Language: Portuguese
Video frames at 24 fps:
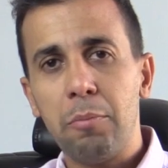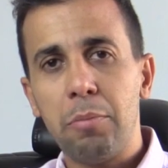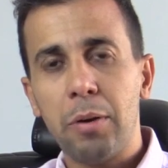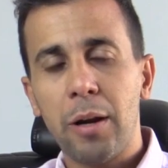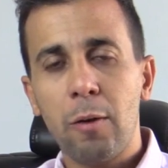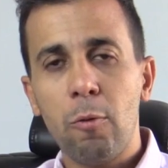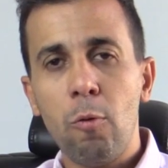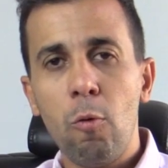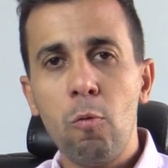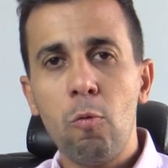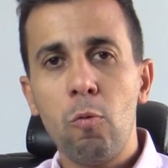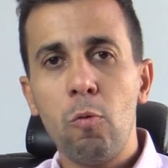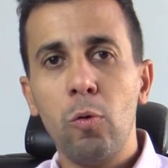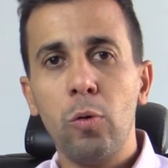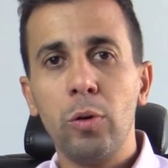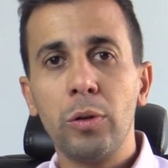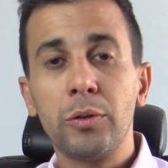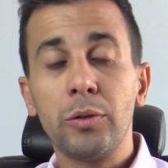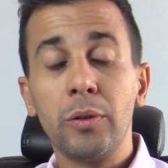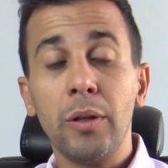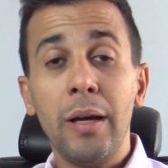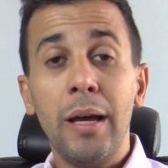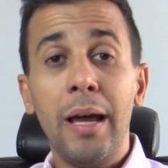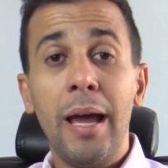para
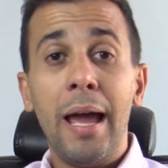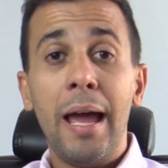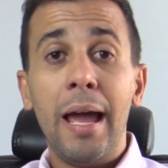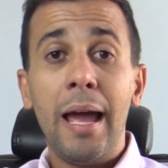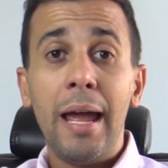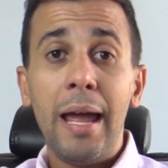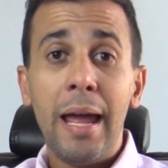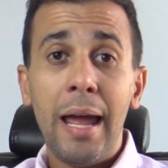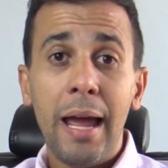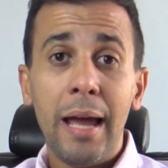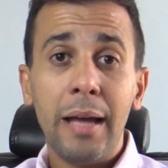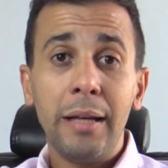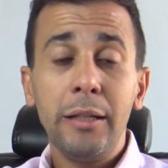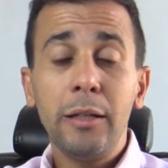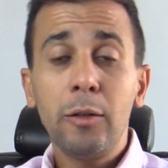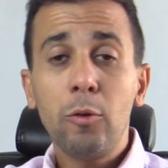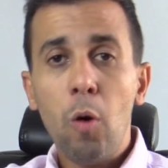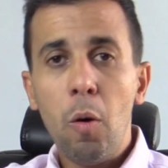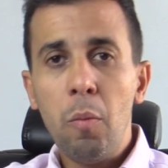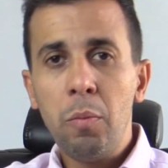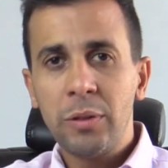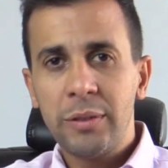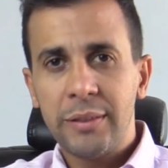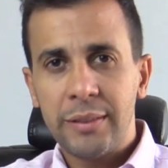concurso. É, e
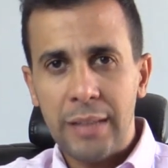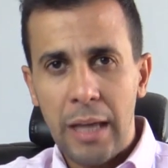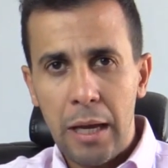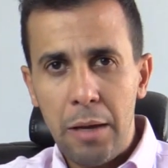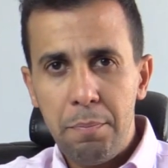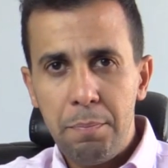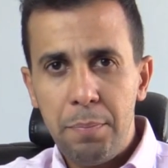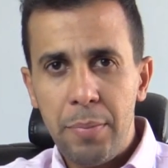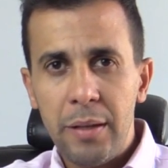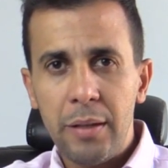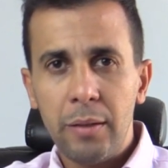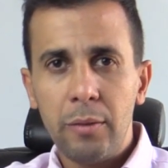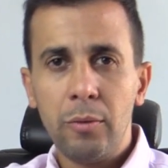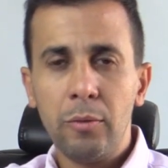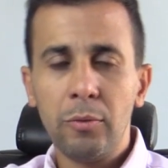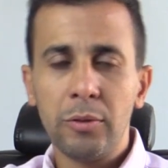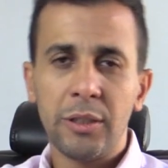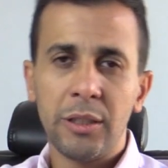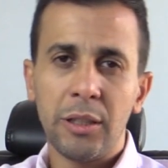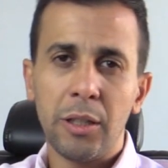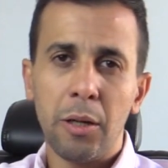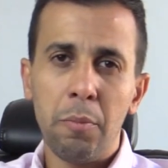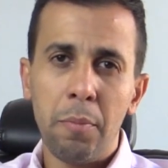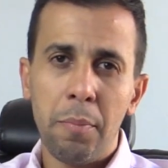como sempre no
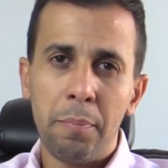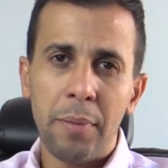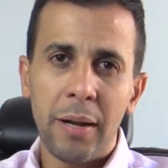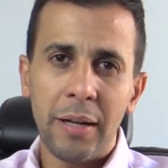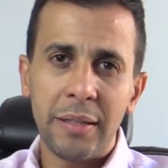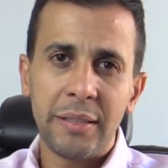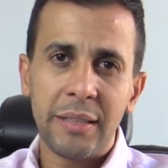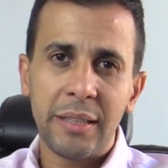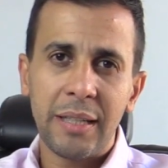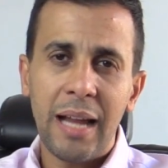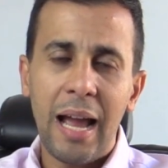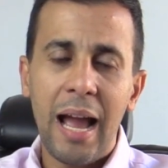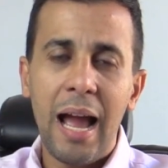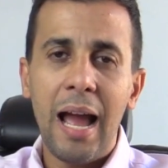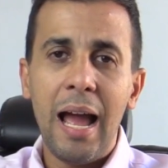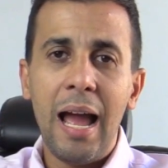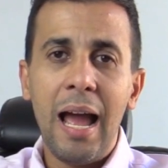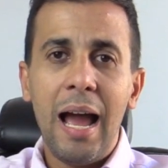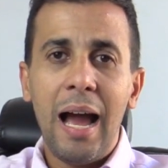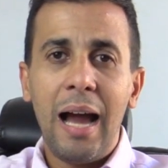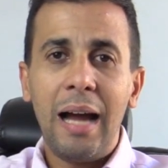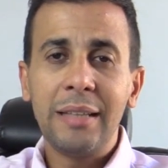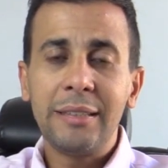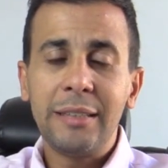Sistema
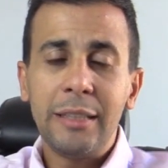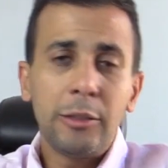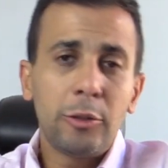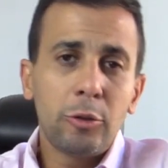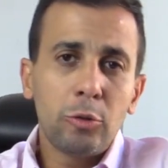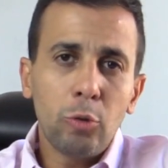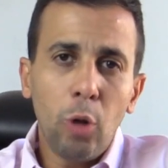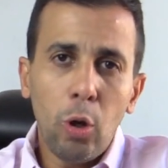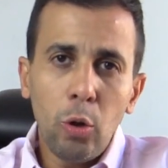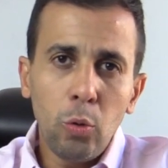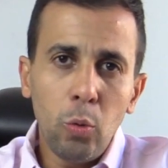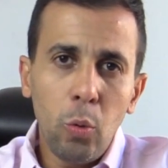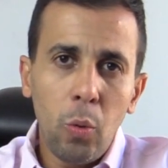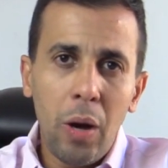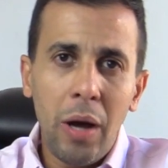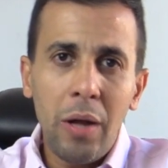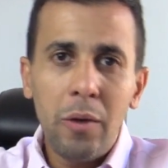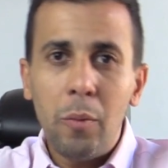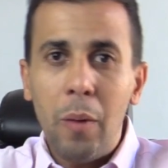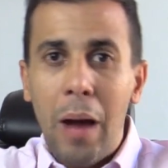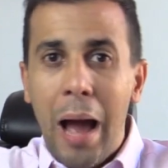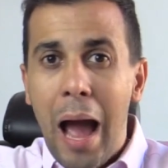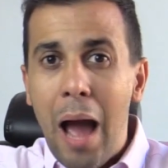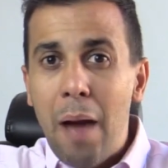Praticar, a gente todo
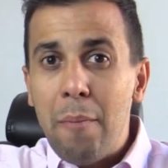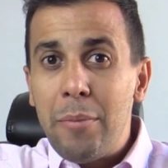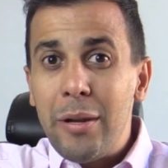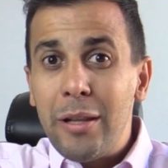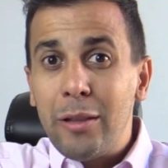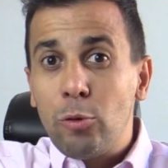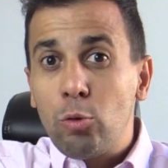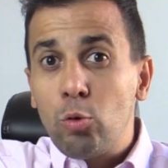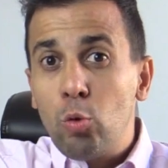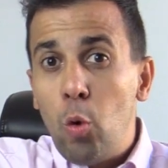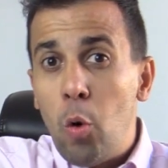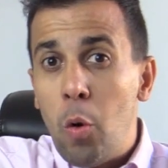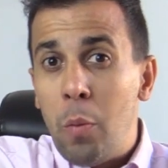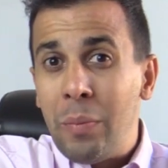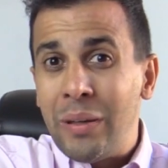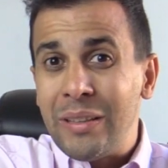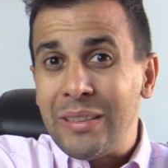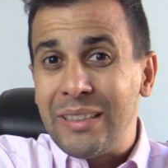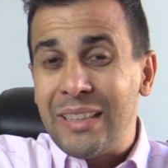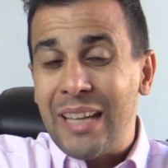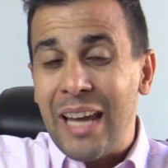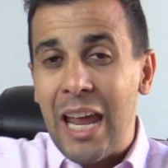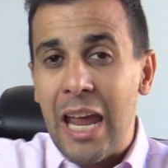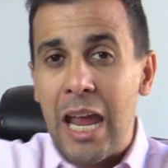ano abre turmas
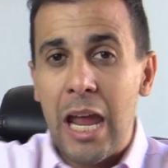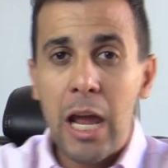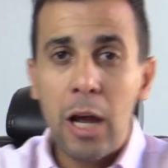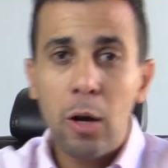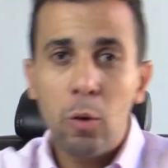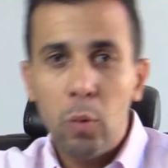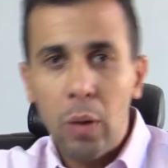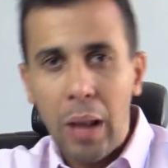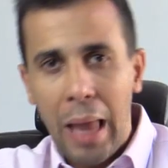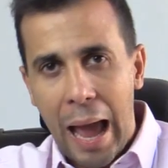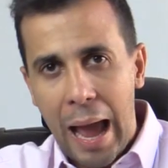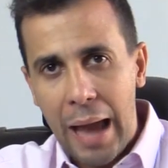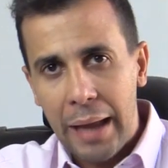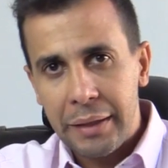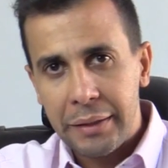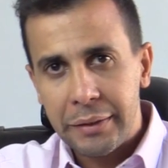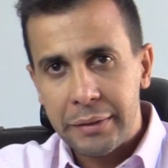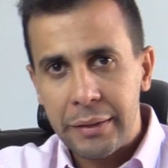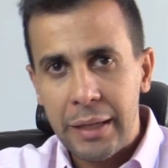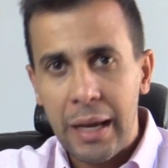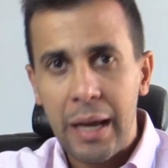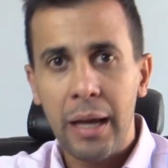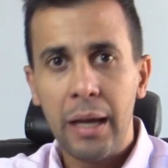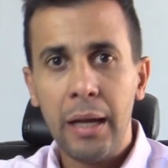regulares,
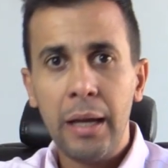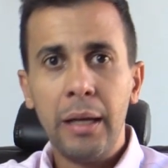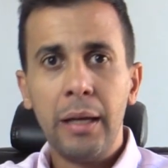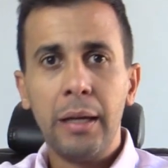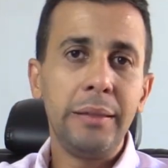né?